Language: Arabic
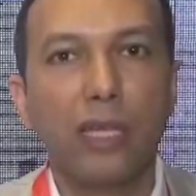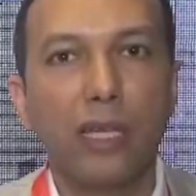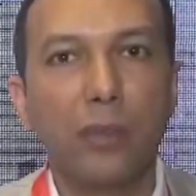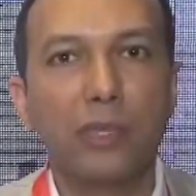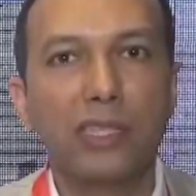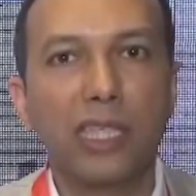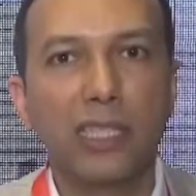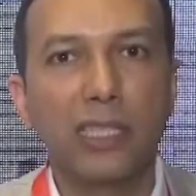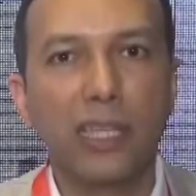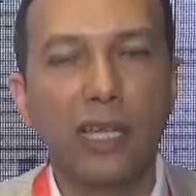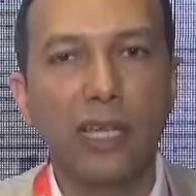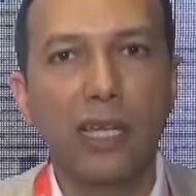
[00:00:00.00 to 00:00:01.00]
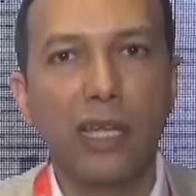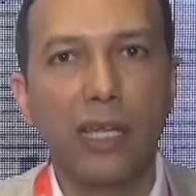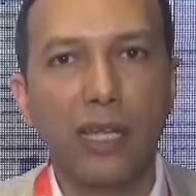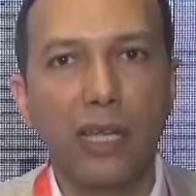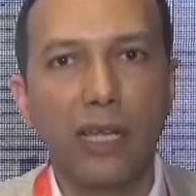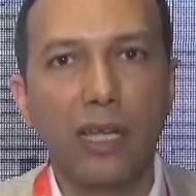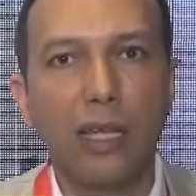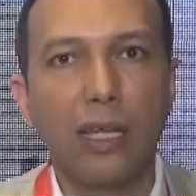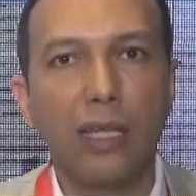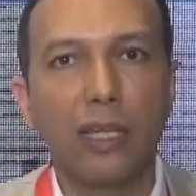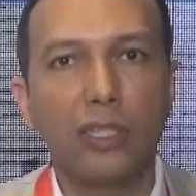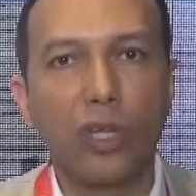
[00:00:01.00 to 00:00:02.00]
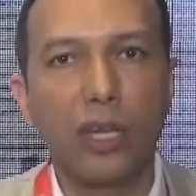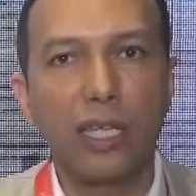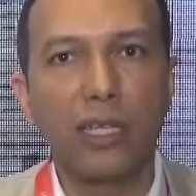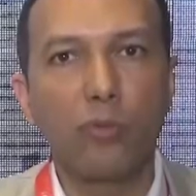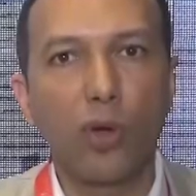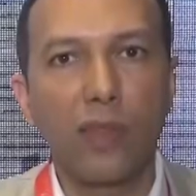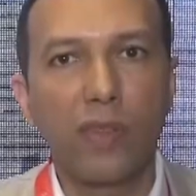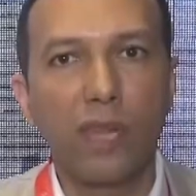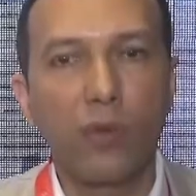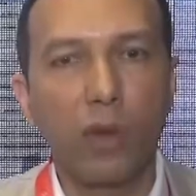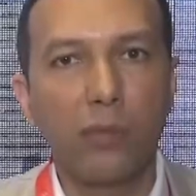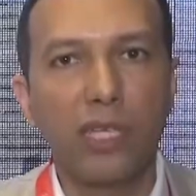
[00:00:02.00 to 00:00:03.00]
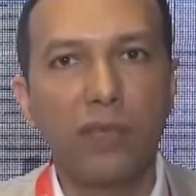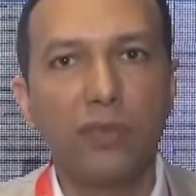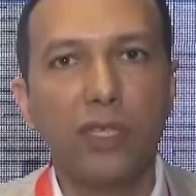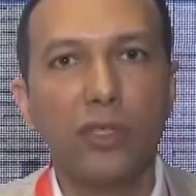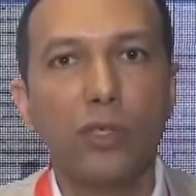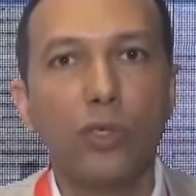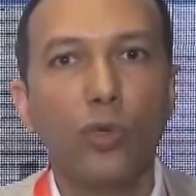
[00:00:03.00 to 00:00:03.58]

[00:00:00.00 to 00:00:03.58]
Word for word: آه، بتسد الشرايين المغذيه للورم الليفي